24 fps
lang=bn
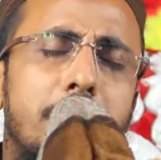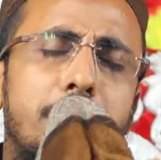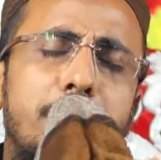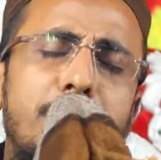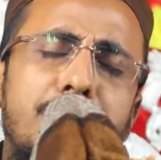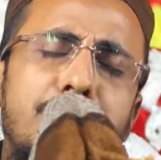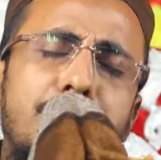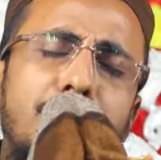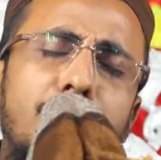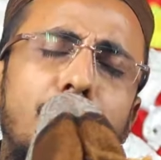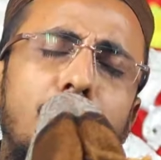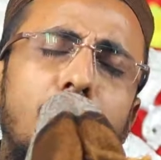
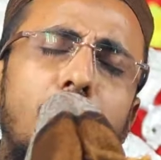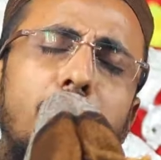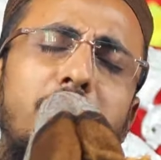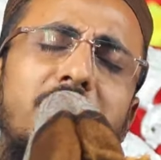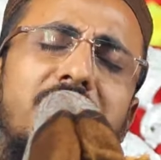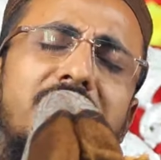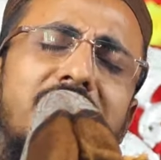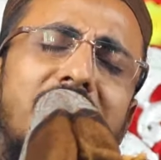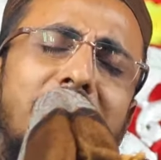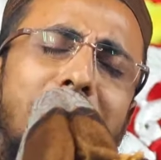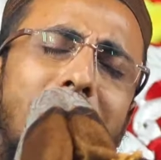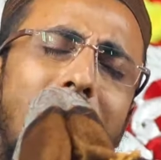বিশ্বনবী
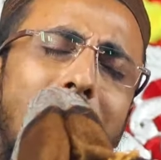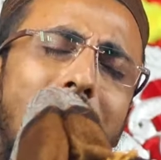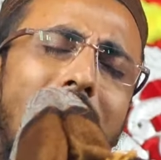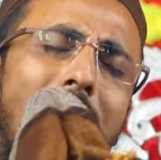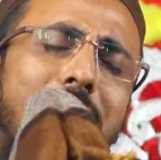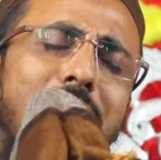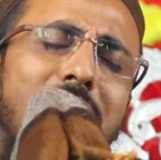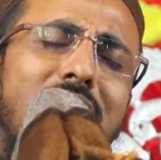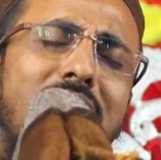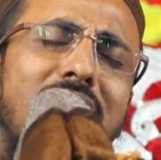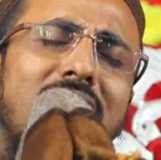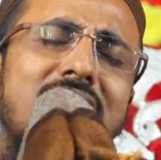যেভাবে
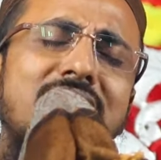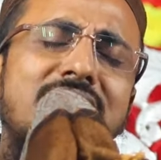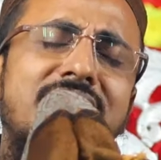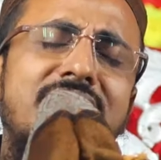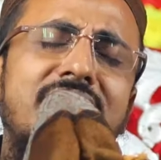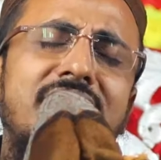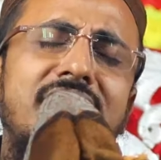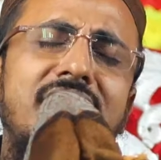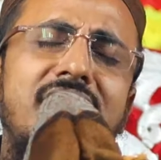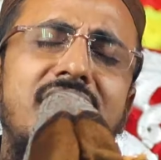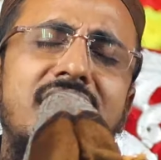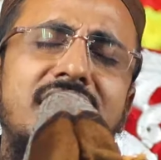আপনাকে
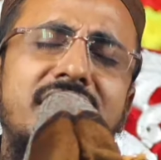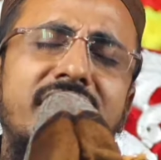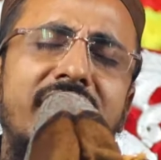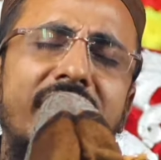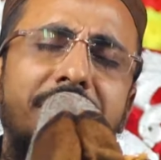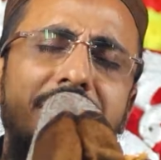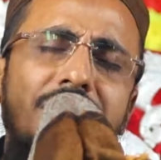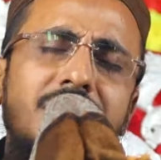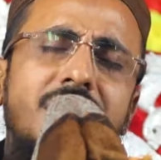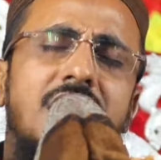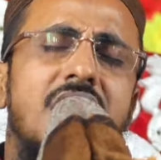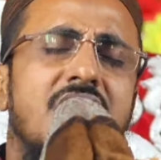শিখিয়েছেন